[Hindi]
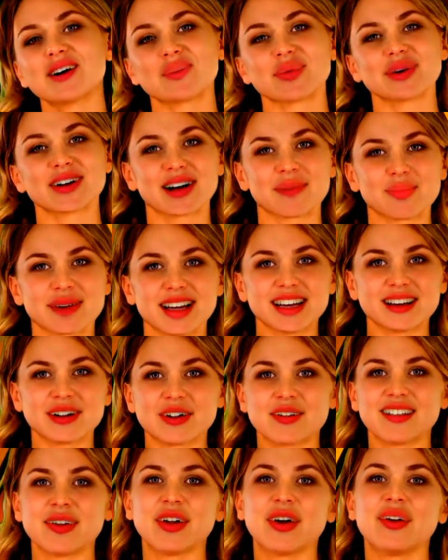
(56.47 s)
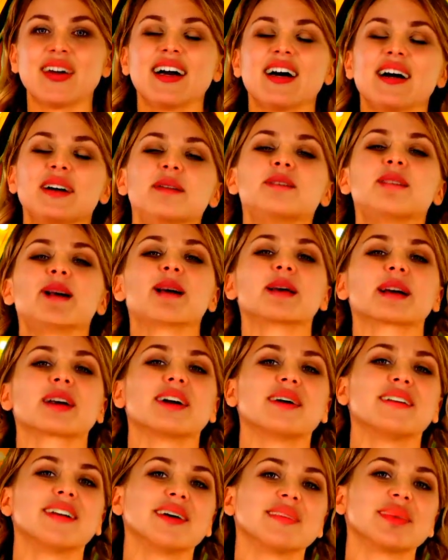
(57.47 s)
और हमें इकट्ठे खरीदारी
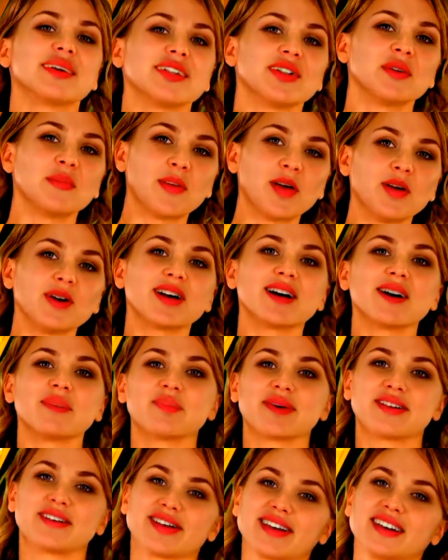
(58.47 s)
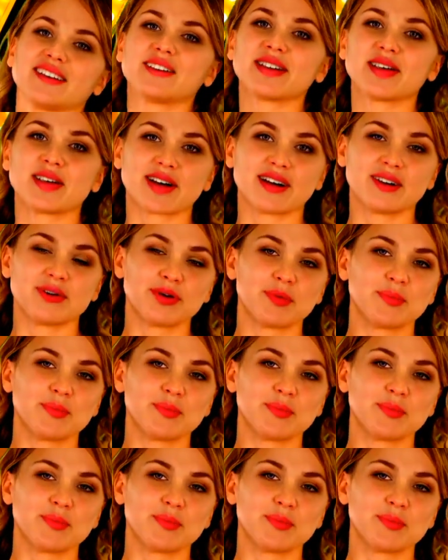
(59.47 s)
करना पसंद है हाँ मैंने एक किया